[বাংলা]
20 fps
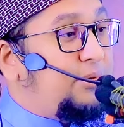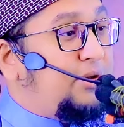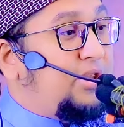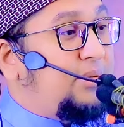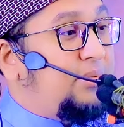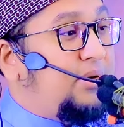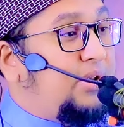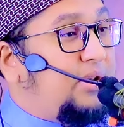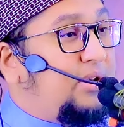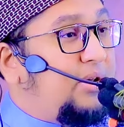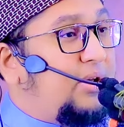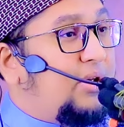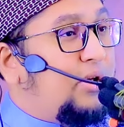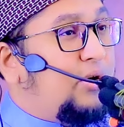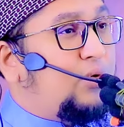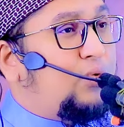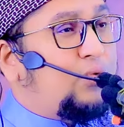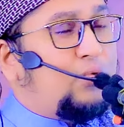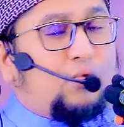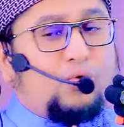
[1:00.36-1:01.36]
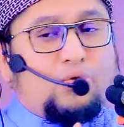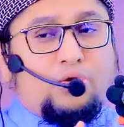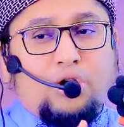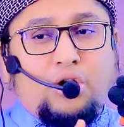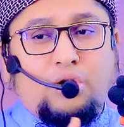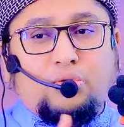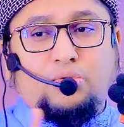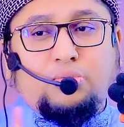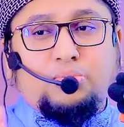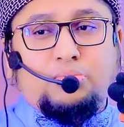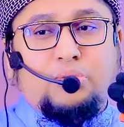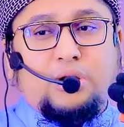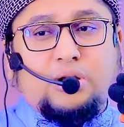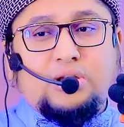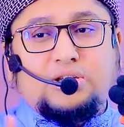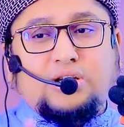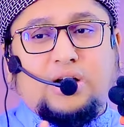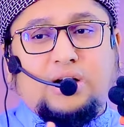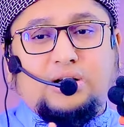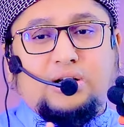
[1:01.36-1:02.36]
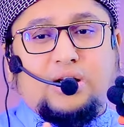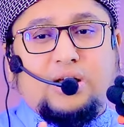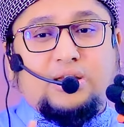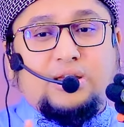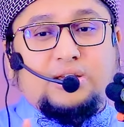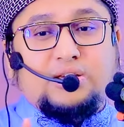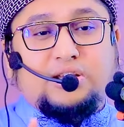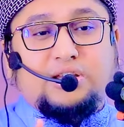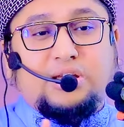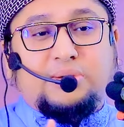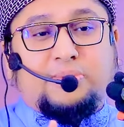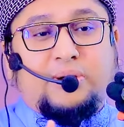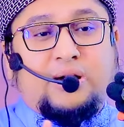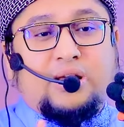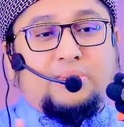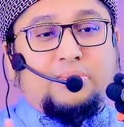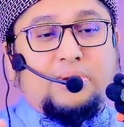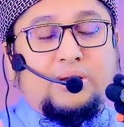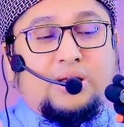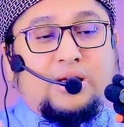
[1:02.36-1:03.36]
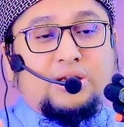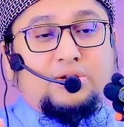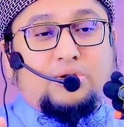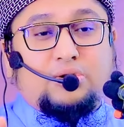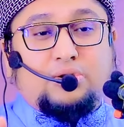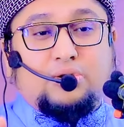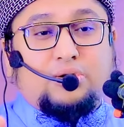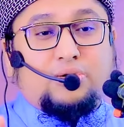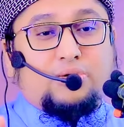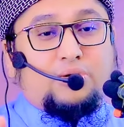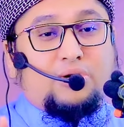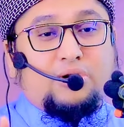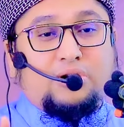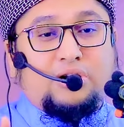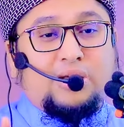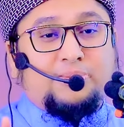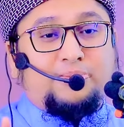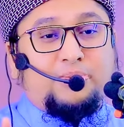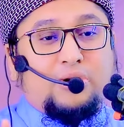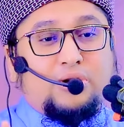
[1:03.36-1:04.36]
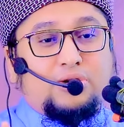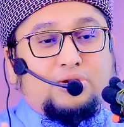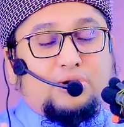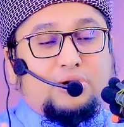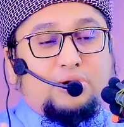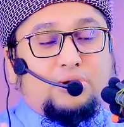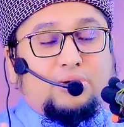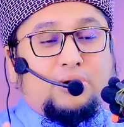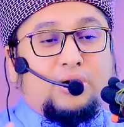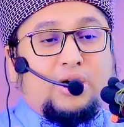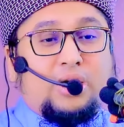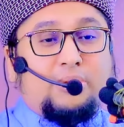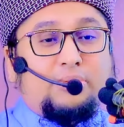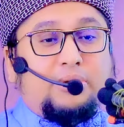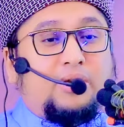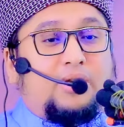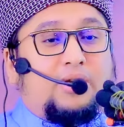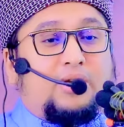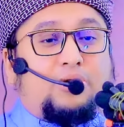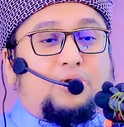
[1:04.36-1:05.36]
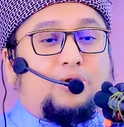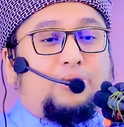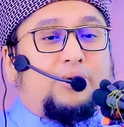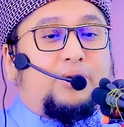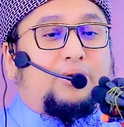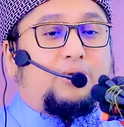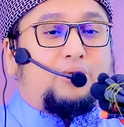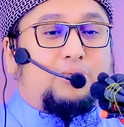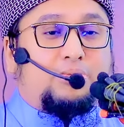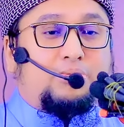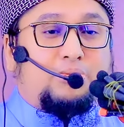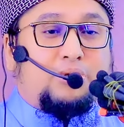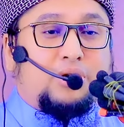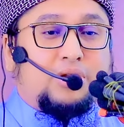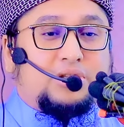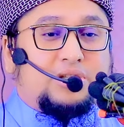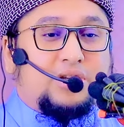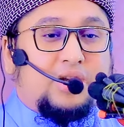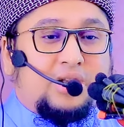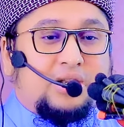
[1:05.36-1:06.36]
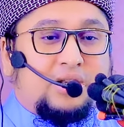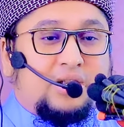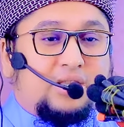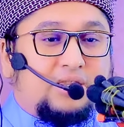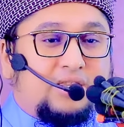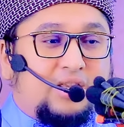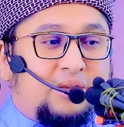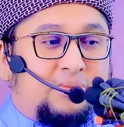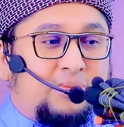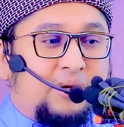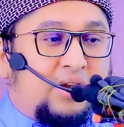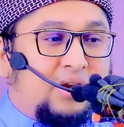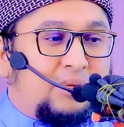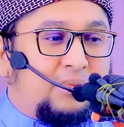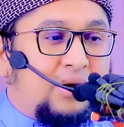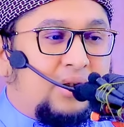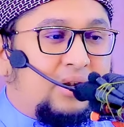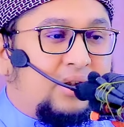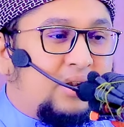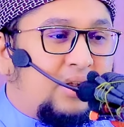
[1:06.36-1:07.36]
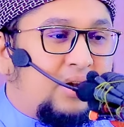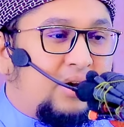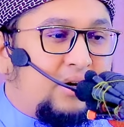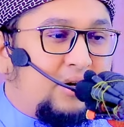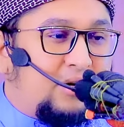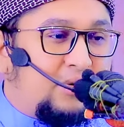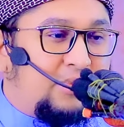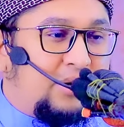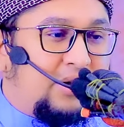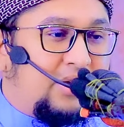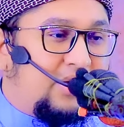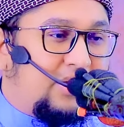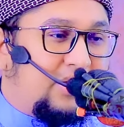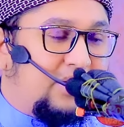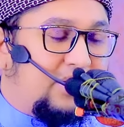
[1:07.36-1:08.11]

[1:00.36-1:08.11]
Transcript: পৃথিবীর কোন উম্মত জান্নাতে যেতে পারবে না যতক্ষণ না পর্যন্ত আমি নবীর উম্মত জান্নাতের মেহমান না হবে